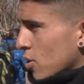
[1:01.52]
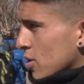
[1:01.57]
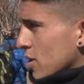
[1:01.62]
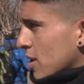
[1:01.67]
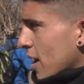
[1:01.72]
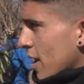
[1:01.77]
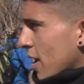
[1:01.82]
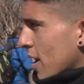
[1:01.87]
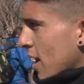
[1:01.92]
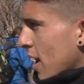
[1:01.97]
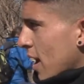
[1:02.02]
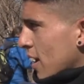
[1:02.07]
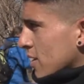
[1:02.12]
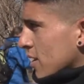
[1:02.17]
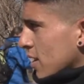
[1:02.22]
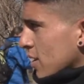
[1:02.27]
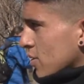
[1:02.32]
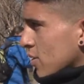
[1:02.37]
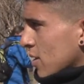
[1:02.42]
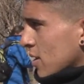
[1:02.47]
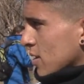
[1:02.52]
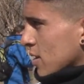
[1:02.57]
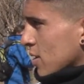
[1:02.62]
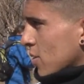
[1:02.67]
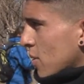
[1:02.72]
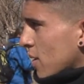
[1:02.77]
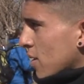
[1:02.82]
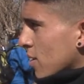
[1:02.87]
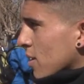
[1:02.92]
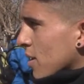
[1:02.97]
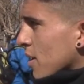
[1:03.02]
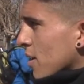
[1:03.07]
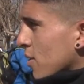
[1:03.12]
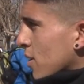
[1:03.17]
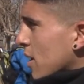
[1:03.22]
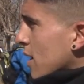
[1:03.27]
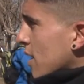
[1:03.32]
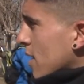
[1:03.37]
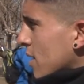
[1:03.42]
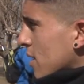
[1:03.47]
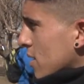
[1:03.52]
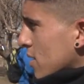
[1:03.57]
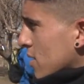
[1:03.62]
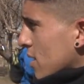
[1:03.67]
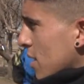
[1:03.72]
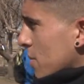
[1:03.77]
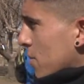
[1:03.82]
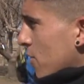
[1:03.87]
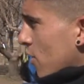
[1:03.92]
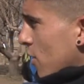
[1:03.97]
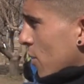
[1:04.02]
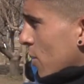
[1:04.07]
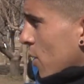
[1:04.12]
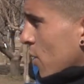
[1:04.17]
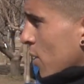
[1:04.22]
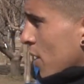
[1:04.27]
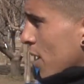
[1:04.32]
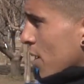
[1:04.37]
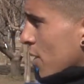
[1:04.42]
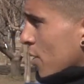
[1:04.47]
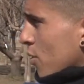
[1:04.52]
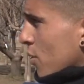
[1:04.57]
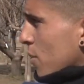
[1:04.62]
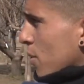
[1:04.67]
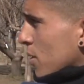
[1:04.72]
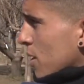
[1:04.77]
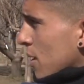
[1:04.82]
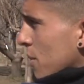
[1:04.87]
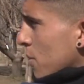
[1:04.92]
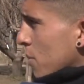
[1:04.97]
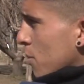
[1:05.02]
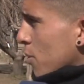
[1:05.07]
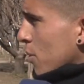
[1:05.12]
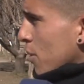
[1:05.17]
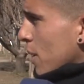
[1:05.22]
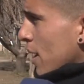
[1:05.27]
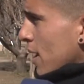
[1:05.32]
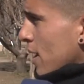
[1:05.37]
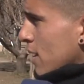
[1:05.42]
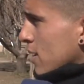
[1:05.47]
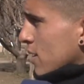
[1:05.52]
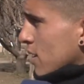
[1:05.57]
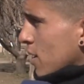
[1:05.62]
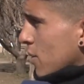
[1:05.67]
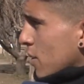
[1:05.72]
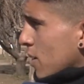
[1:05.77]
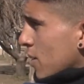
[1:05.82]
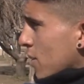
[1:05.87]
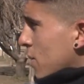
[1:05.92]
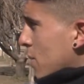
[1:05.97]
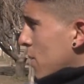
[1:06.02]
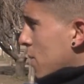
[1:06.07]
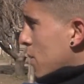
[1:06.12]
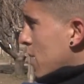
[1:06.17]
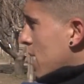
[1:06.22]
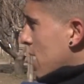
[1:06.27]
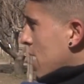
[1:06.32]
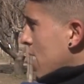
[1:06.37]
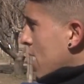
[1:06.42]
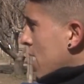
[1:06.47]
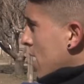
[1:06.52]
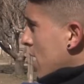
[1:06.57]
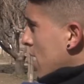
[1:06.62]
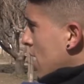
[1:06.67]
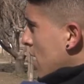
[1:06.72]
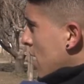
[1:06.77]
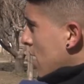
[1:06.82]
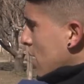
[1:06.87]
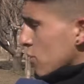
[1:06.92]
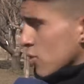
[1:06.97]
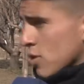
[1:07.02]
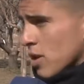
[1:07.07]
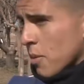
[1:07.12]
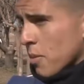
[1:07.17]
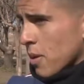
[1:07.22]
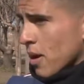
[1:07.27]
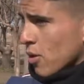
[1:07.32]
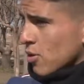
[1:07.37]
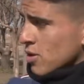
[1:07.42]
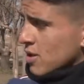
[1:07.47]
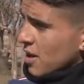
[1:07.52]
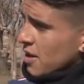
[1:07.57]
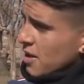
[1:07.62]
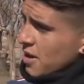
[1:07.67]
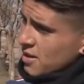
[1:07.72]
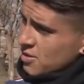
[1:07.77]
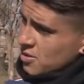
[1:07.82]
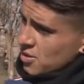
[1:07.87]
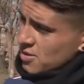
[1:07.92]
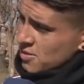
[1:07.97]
conseguir el ascenso, así que bueno, creo que se ha formado un gran grupo, estamos muy bien, así que bueno, vamos a, a luchar para conseguir eso,